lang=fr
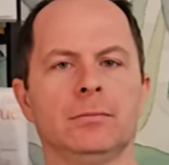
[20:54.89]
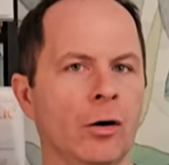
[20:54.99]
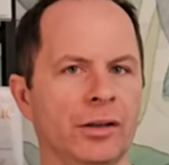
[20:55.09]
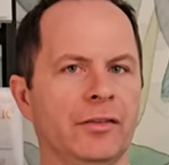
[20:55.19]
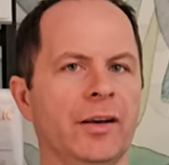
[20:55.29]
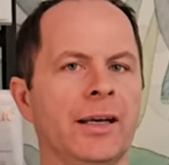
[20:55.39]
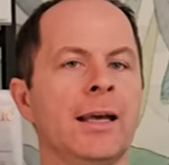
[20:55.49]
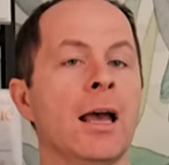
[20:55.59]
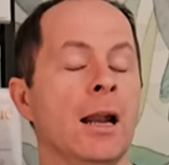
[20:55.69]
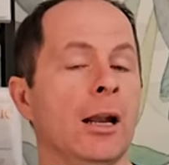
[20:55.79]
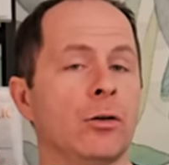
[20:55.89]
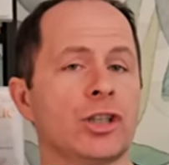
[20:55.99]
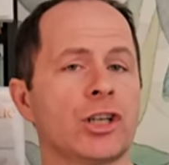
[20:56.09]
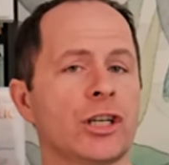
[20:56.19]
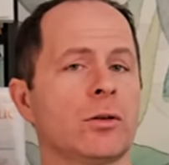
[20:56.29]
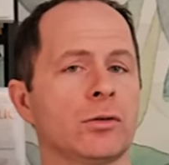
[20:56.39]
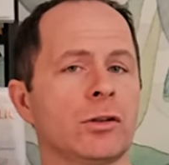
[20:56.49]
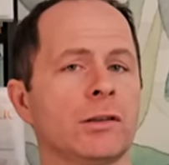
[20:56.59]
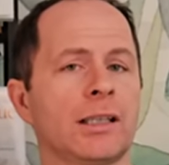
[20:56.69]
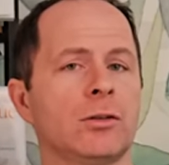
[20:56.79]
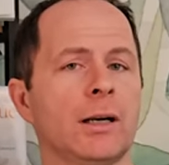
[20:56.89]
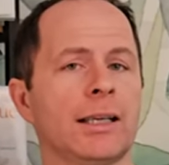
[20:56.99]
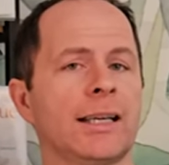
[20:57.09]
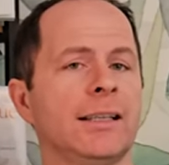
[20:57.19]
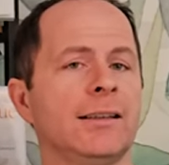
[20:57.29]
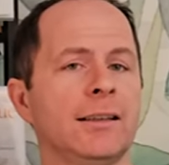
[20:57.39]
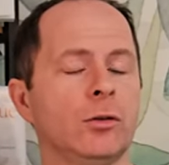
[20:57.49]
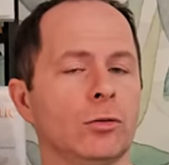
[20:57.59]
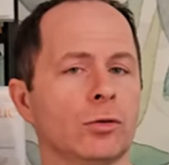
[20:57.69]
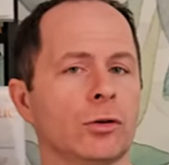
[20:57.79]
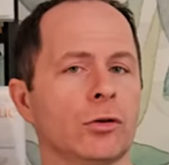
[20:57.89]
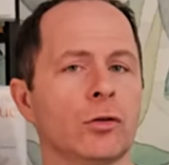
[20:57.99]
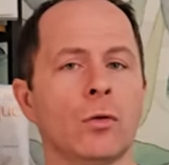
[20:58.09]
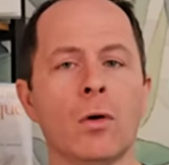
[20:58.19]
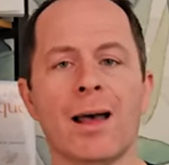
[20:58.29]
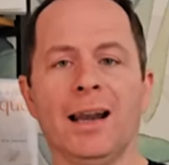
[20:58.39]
En effet, la recherche est concentrée sur la qualité de construction,